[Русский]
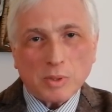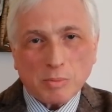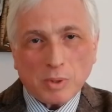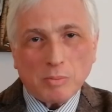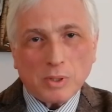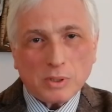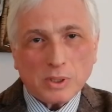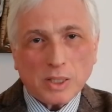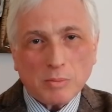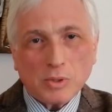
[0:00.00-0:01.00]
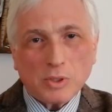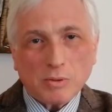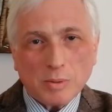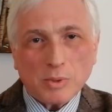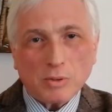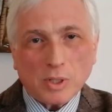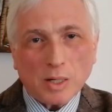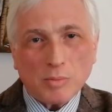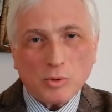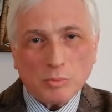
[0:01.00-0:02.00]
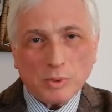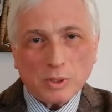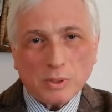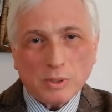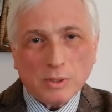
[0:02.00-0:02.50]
мне попался, я бы его своими руками убил.